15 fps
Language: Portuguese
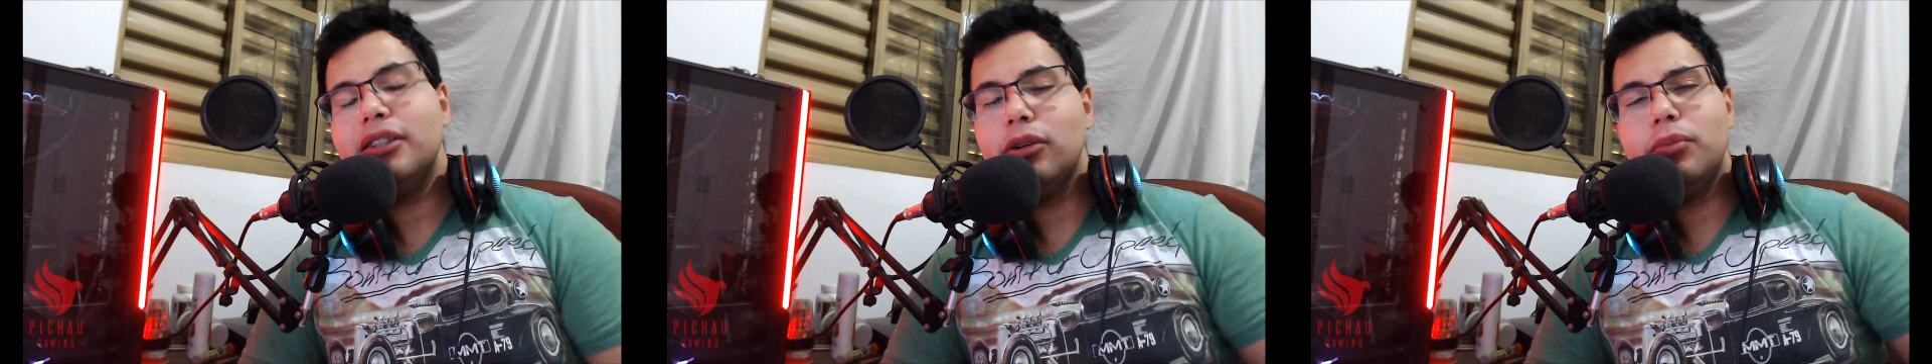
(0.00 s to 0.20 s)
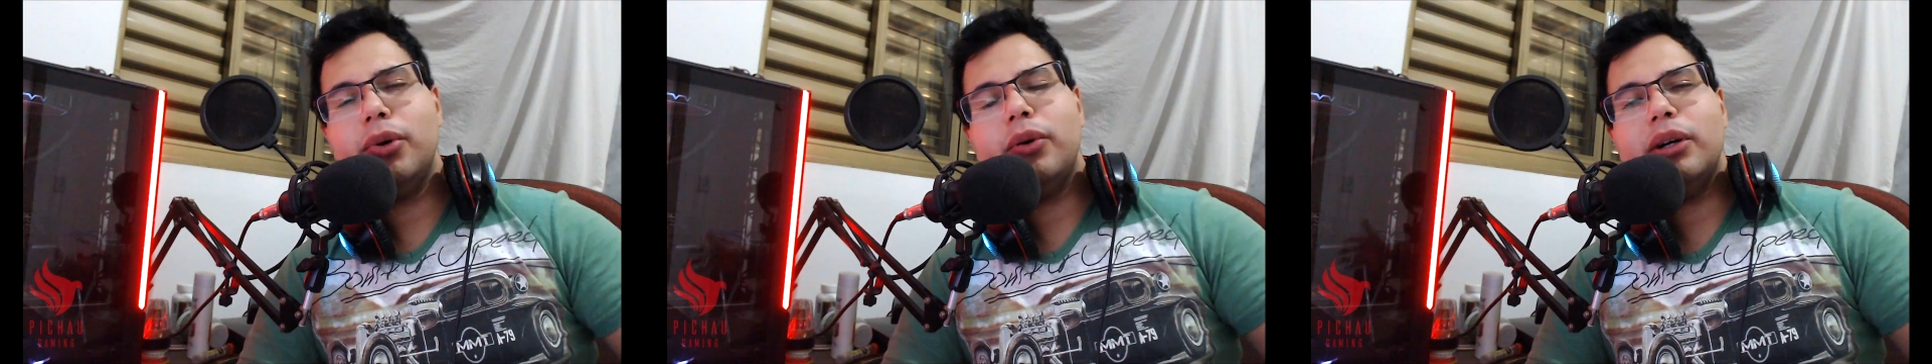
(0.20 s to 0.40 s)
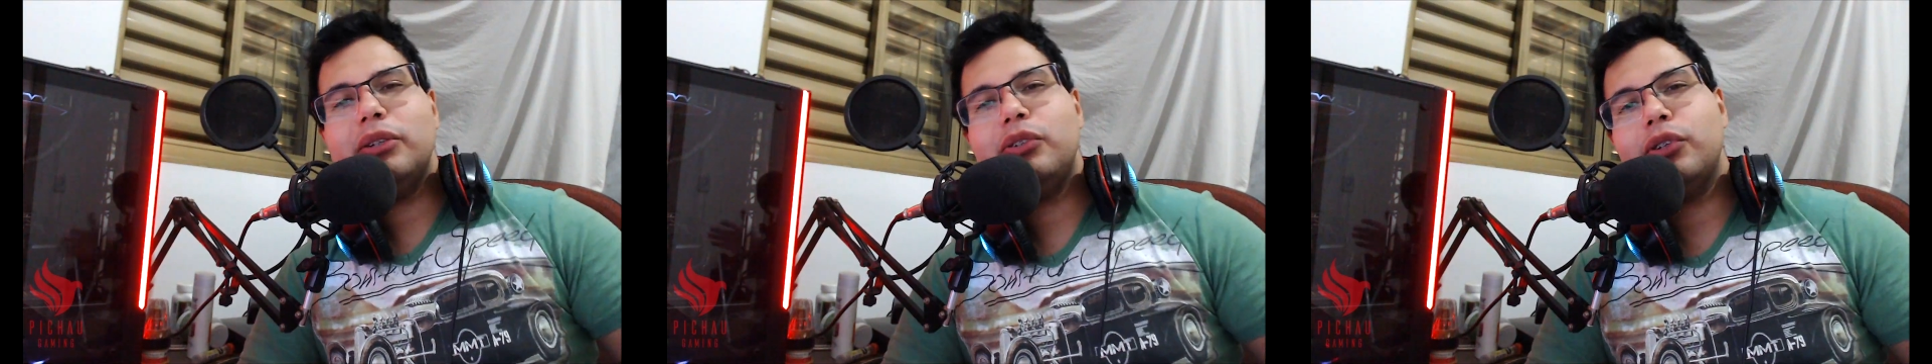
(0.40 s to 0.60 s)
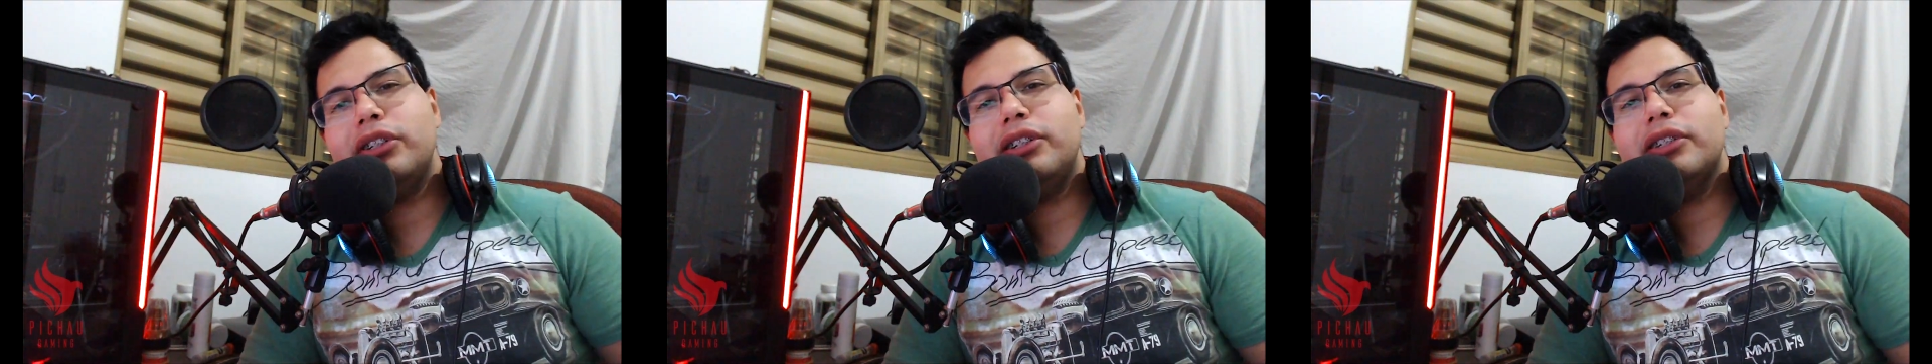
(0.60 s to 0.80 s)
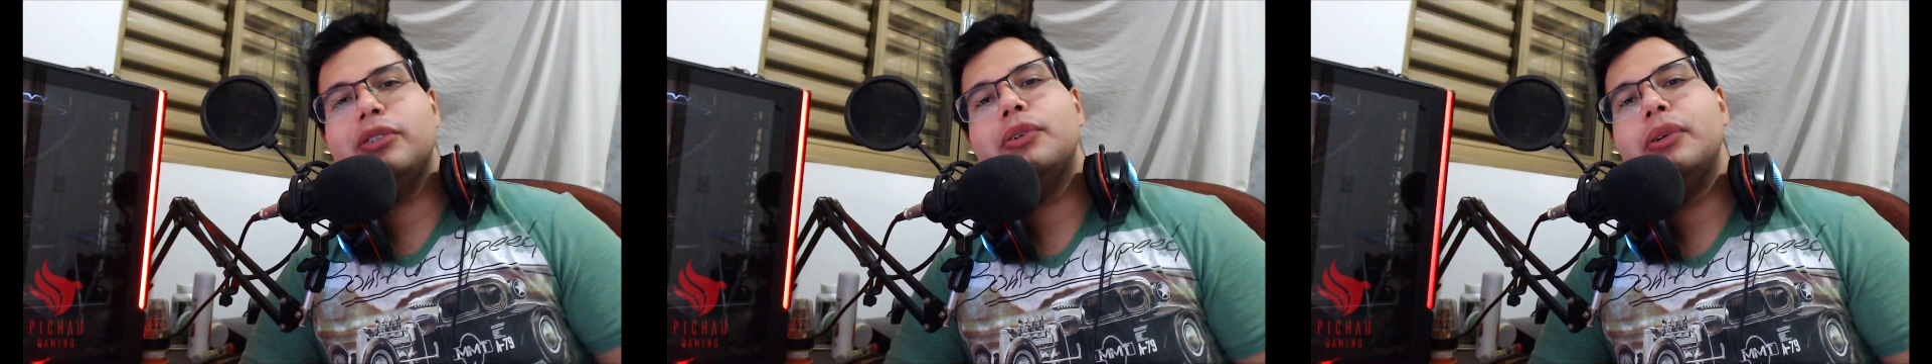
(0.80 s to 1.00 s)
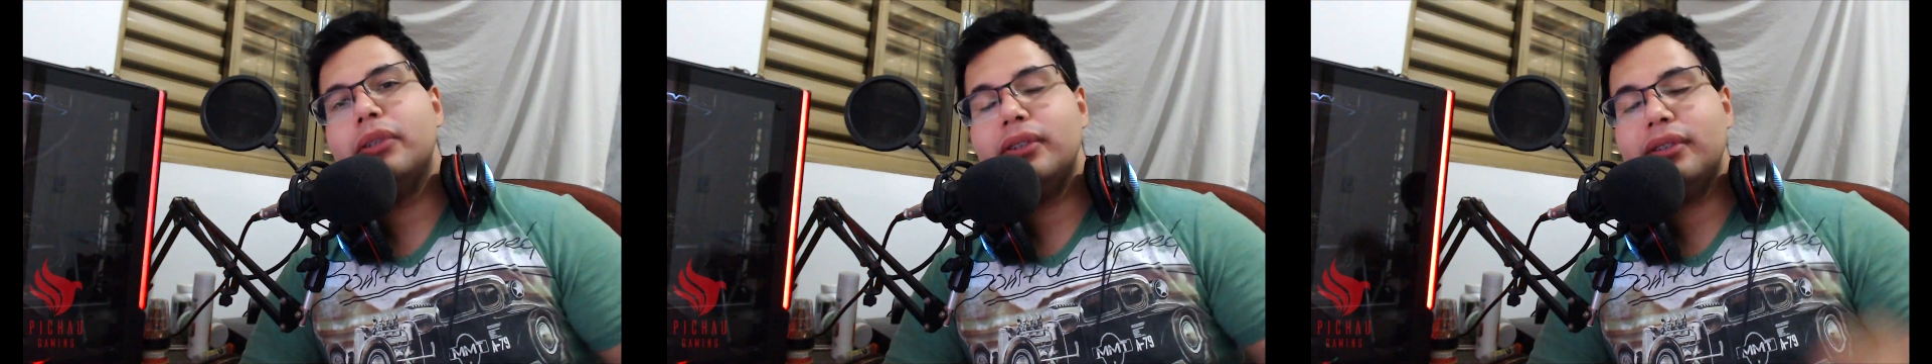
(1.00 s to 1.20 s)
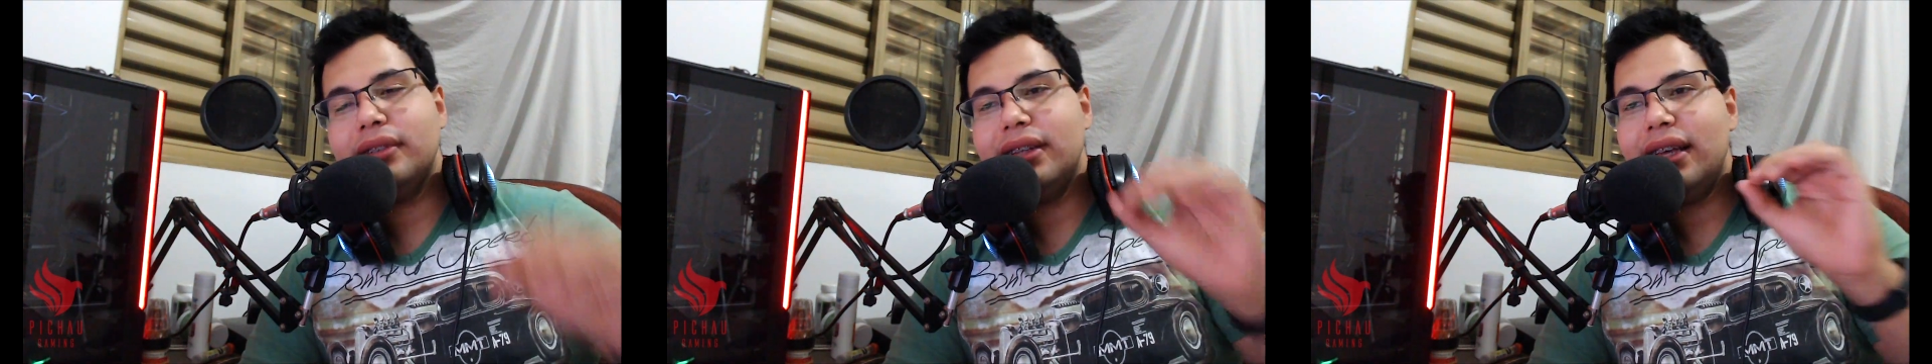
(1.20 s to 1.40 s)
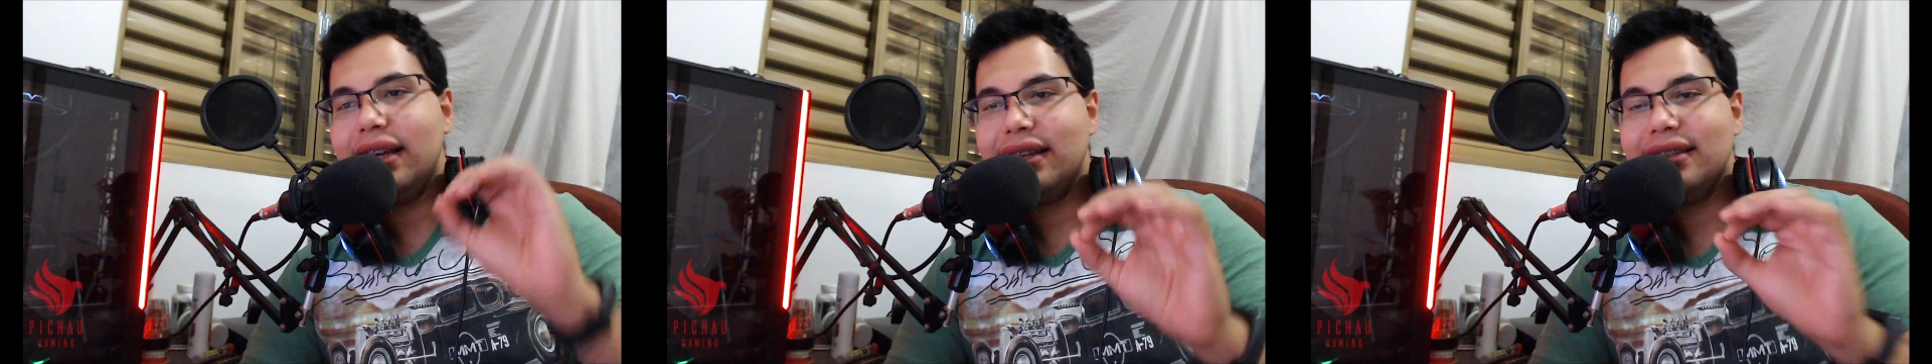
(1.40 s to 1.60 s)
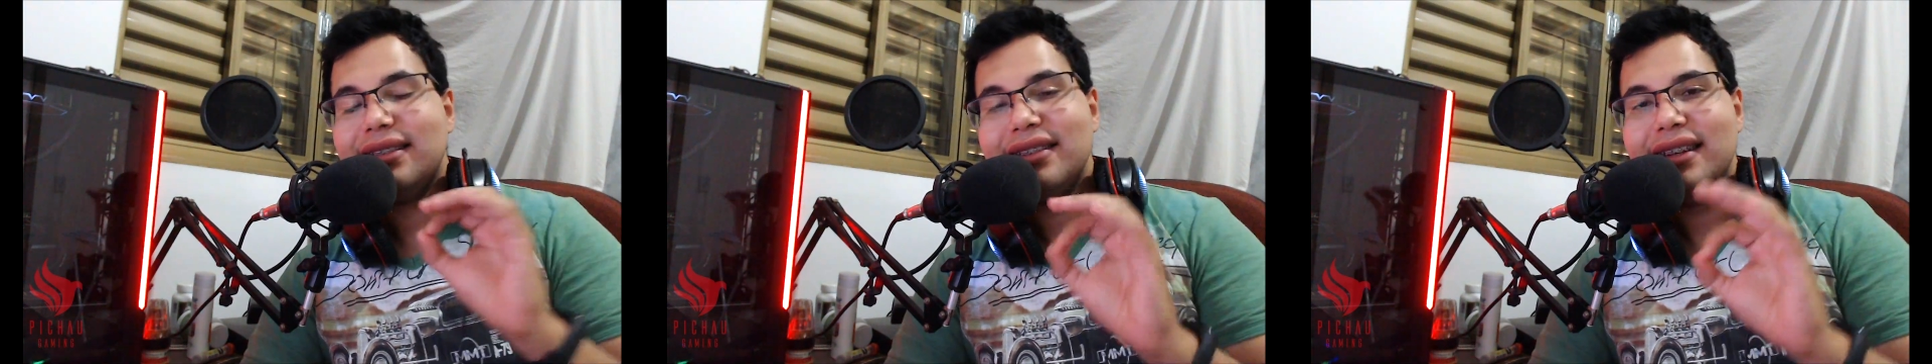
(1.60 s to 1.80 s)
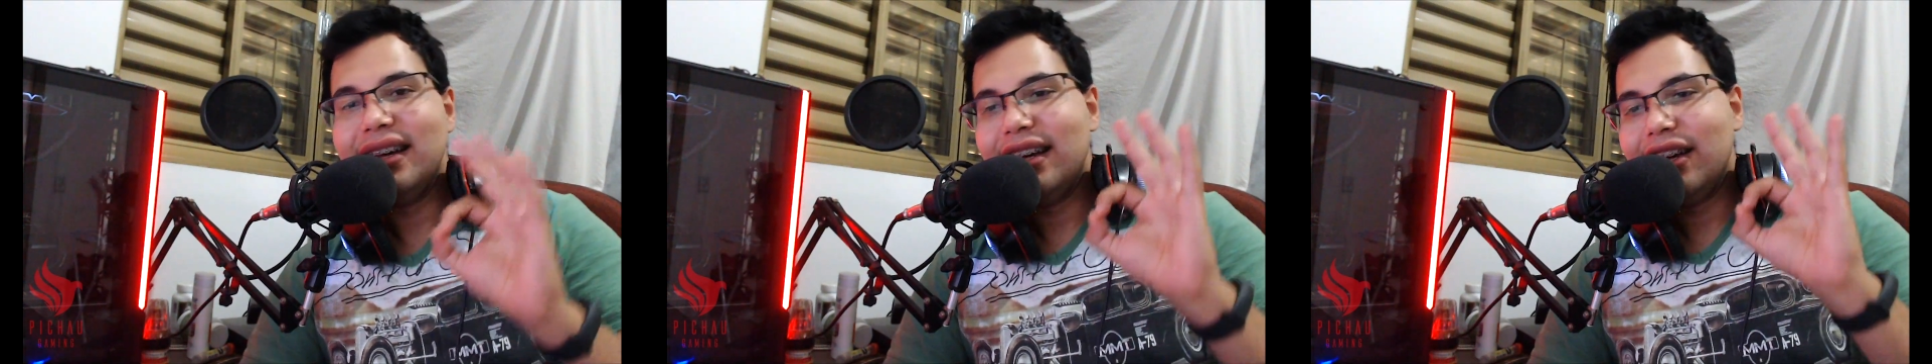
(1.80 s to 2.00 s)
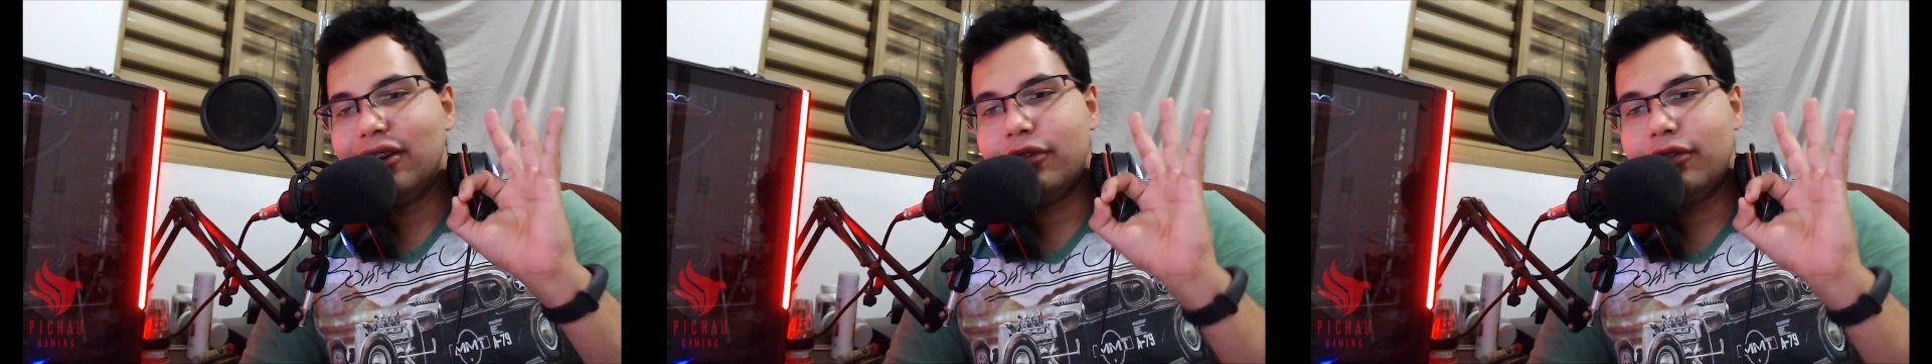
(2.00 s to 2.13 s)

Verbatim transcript: Então, boa sorte a todos e essa